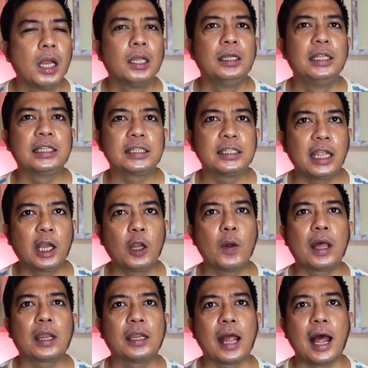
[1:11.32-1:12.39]
Disney
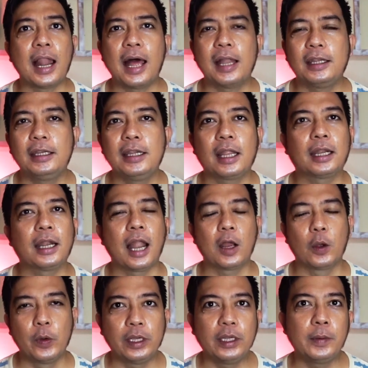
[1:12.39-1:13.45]
ngeluarin Aladdin dan
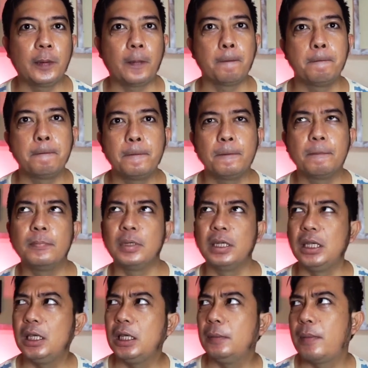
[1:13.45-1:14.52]
lagu ini
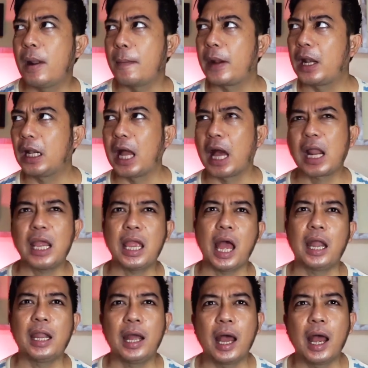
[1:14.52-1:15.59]
di beberapa negara ya
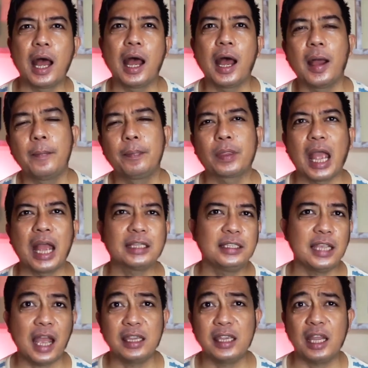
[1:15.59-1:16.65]
ada
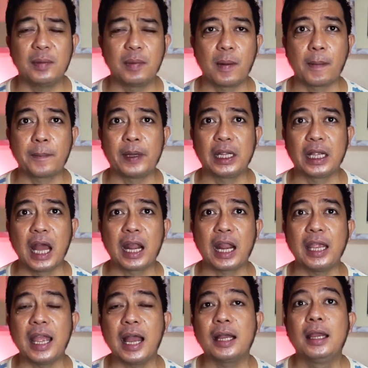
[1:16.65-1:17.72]
Asia aja ada beberapa negara
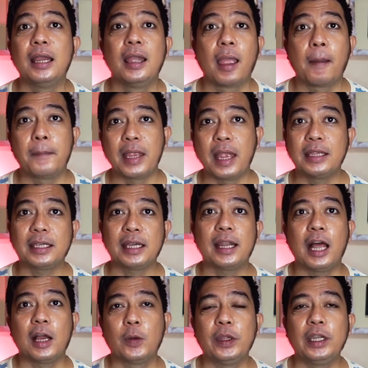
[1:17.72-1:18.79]
yang menyanyikan
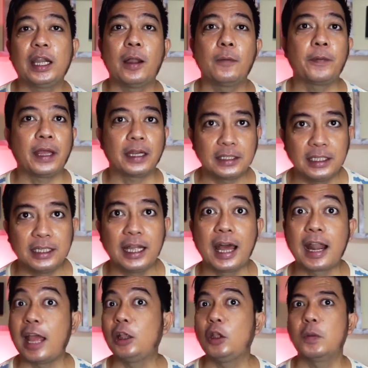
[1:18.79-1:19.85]
lagu ini dalam versi
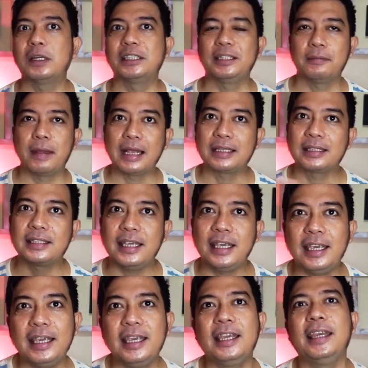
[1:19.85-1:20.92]
negara itu
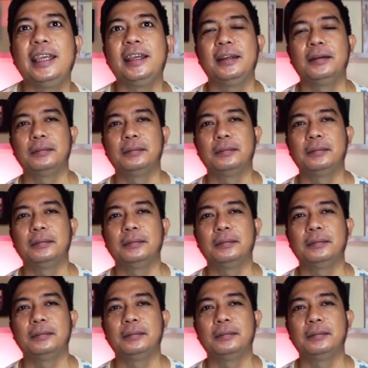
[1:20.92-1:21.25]
masing-masing.